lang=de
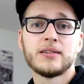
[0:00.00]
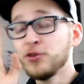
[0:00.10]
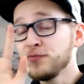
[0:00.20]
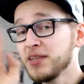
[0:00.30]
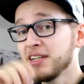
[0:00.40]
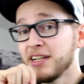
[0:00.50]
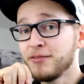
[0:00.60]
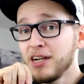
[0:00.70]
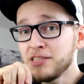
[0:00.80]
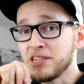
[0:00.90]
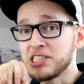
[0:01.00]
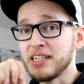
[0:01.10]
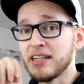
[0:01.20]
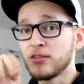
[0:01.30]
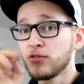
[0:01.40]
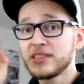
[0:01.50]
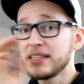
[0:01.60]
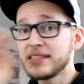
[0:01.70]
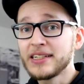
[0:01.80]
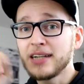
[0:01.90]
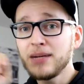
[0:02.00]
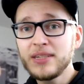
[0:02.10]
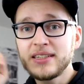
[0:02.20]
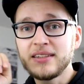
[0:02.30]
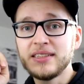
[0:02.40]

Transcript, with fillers: Ihr dürft mich da nicht falsch verstehen. Grundsätzlich habe ich gegen